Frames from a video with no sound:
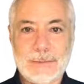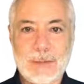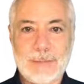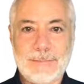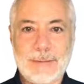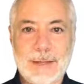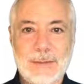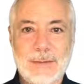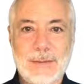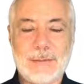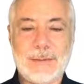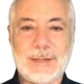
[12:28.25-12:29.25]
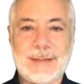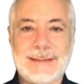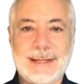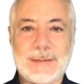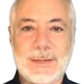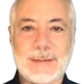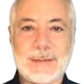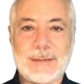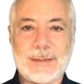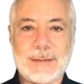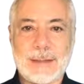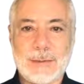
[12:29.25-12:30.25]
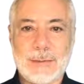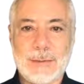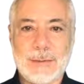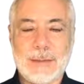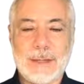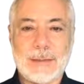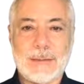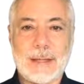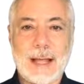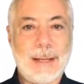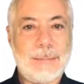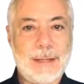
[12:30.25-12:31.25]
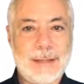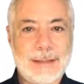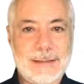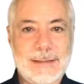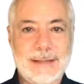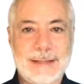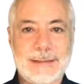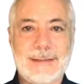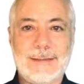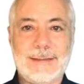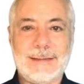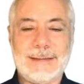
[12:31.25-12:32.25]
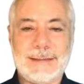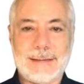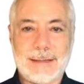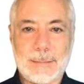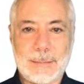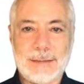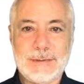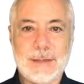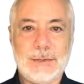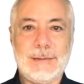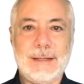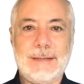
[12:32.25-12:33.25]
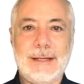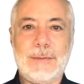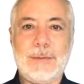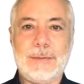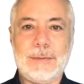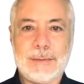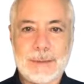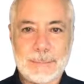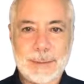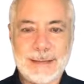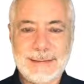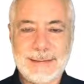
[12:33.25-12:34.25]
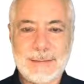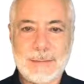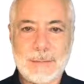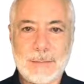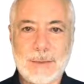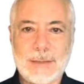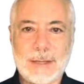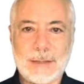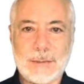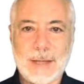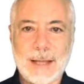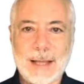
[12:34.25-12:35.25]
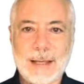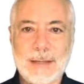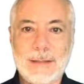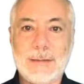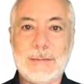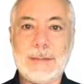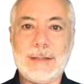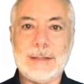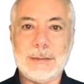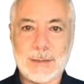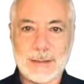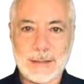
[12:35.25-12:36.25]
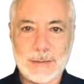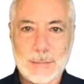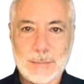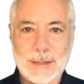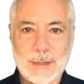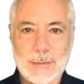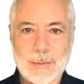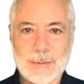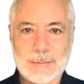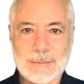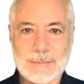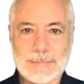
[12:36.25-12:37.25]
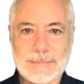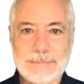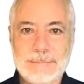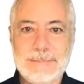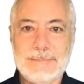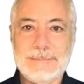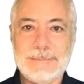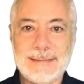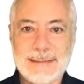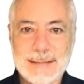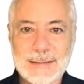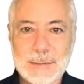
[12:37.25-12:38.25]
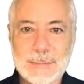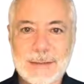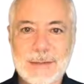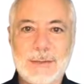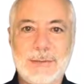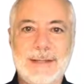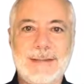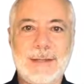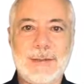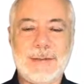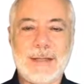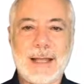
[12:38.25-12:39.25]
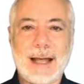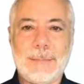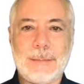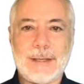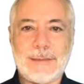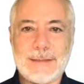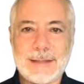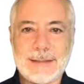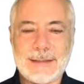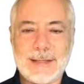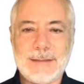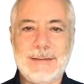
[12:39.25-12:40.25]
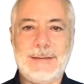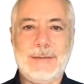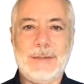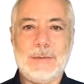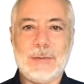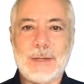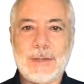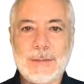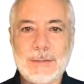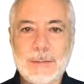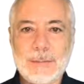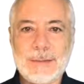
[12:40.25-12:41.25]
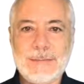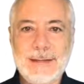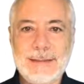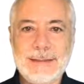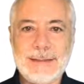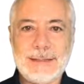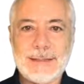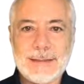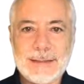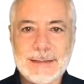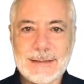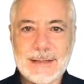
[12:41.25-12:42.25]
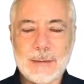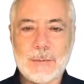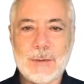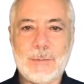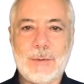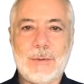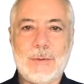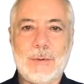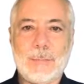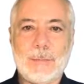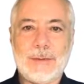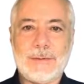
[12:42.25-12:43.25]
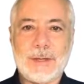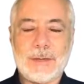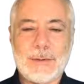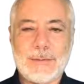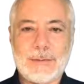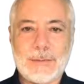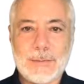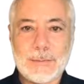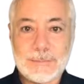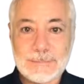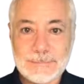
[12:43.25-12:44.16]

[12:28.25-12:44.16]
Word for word: Enfin, plus récemment, nous découvrons que, après la vaccination, certains patients ont un syndrome de type PASC, probablement rare, mais qui doit être pris en compte. Certains patients présentent, après les vaccins, des douleurs, une fatigue, des symptômes au long cours proches d'un Covid long.